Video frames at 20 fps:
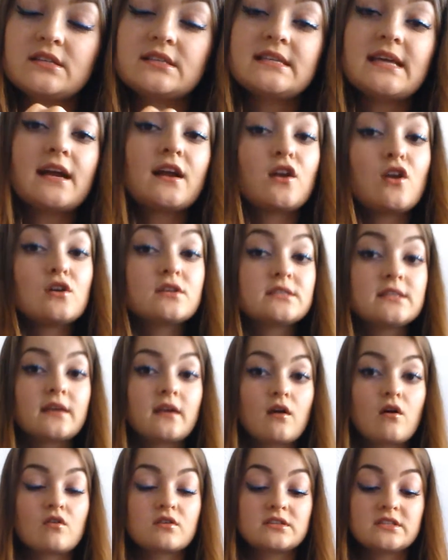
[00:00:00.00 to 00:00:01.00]
sehr
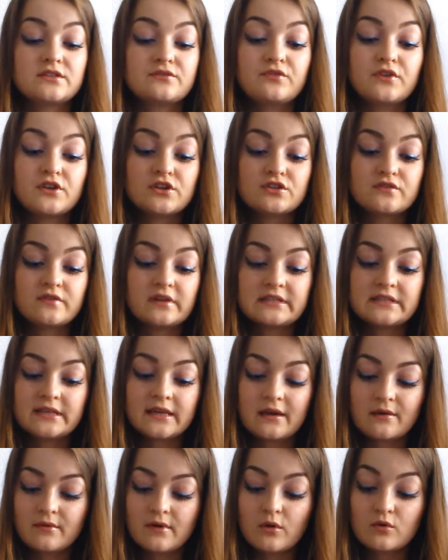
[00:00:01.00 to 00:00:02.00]
glossig auch das Finish, was
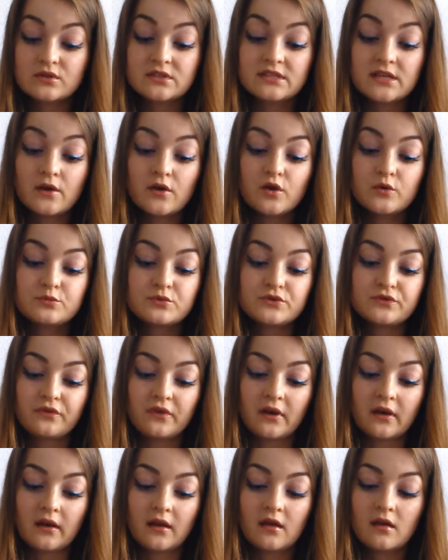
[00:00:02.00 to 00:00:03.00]
ich aber auch sehr hübsch
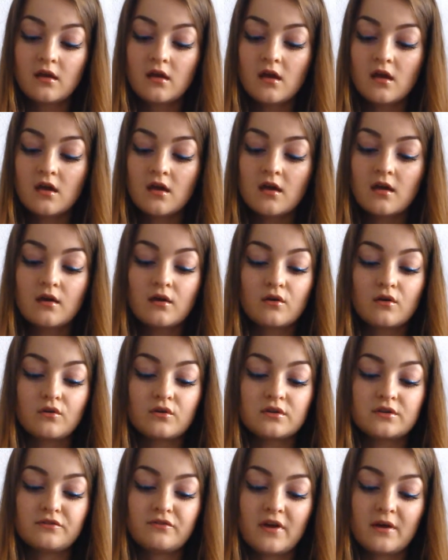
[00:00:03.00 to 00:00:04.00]
finde.
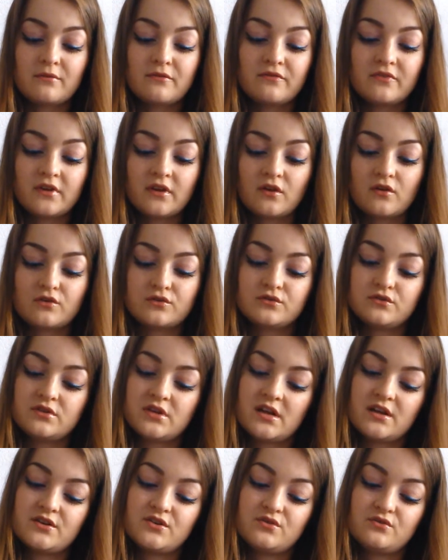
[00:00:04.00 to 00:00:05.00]
Und die Farbe finde ich auch
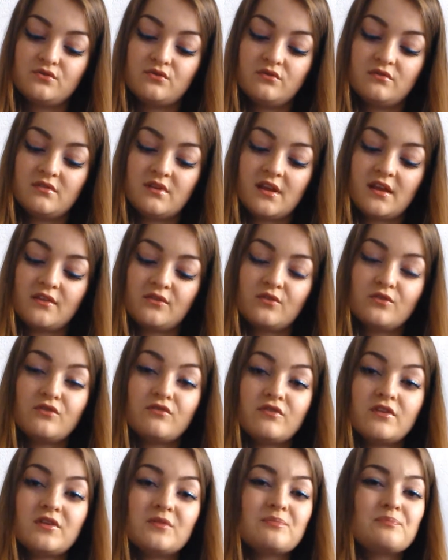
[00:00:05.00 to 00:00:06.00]
total schön. Also ich
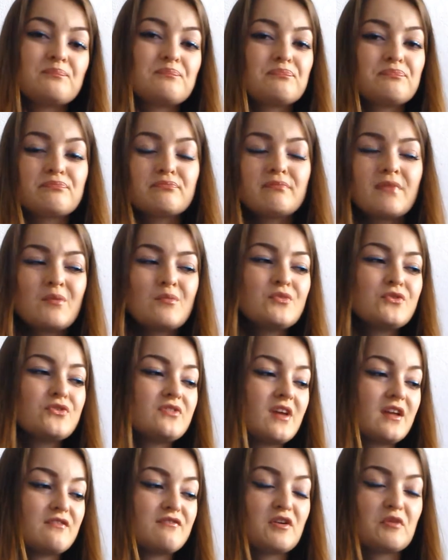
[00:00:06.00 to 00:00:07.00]
finde man muss
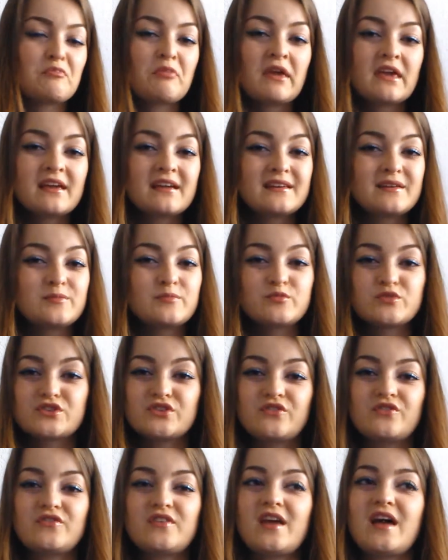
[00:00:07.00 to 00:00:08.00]
einfach pinke
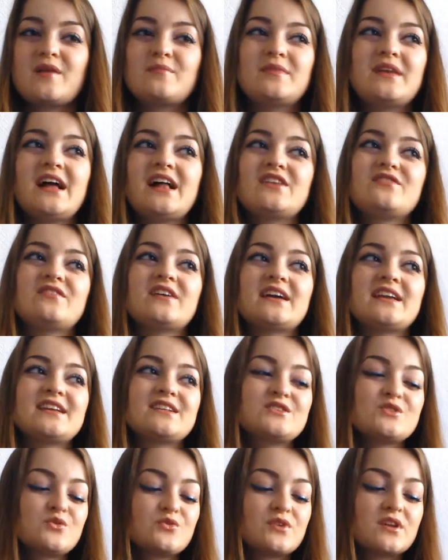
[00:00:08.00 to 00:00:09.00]
Lippenstifte haben in allen
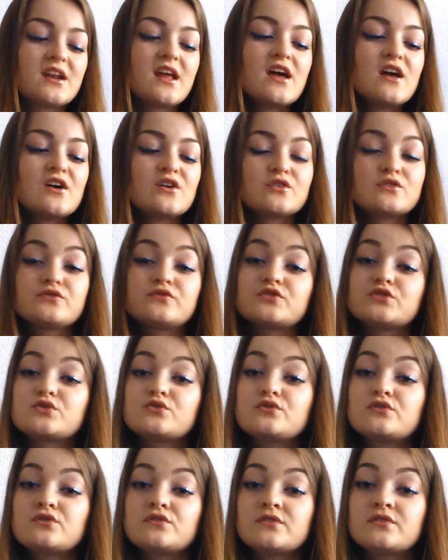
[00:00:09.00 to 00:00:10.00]
Variationen. Und für
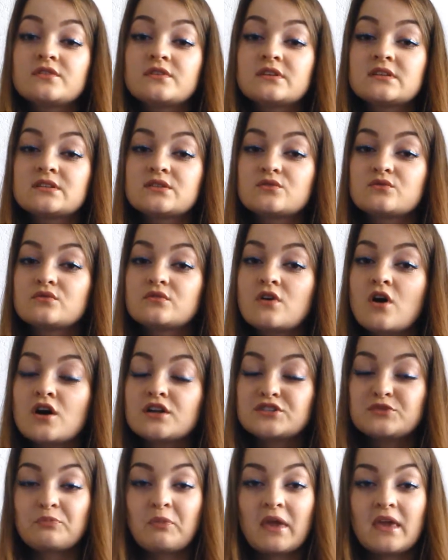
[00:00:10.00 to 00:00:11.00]
so einen, so einen
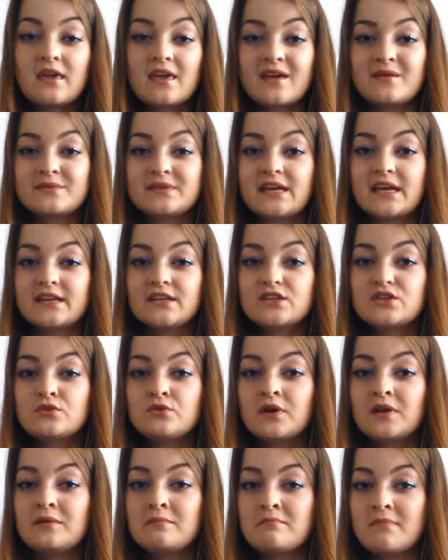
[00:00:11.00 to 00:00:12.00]
Hot Pink habe ich eigentlich
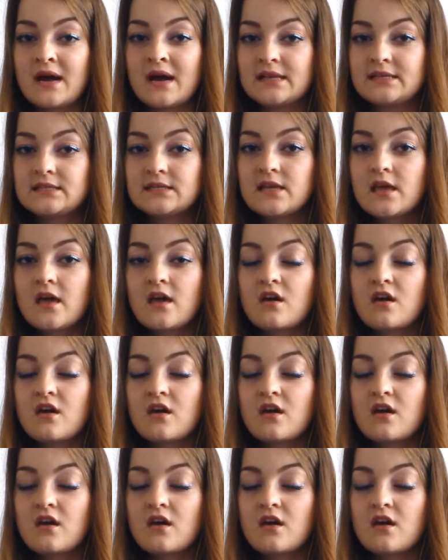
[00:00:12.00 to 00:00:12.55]
nur in matt.